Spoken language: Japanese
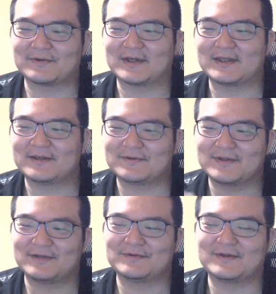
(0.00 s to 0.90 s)
偏っ
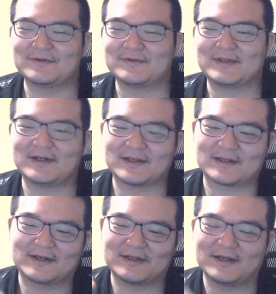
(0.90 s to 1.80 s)
てるって言ったら
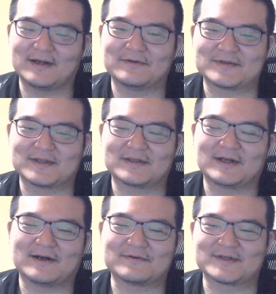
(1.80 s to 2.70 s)
足りてないの絶
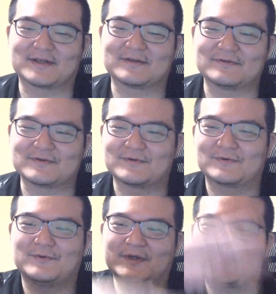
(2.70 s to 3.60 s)
対あるじゃんっていう、その
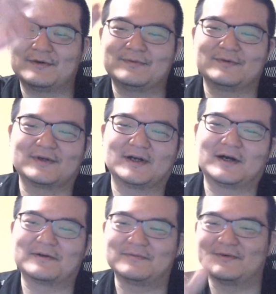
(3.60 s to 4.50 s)
超えてる分が
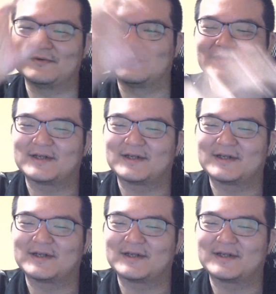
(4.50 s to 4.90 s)
ある分、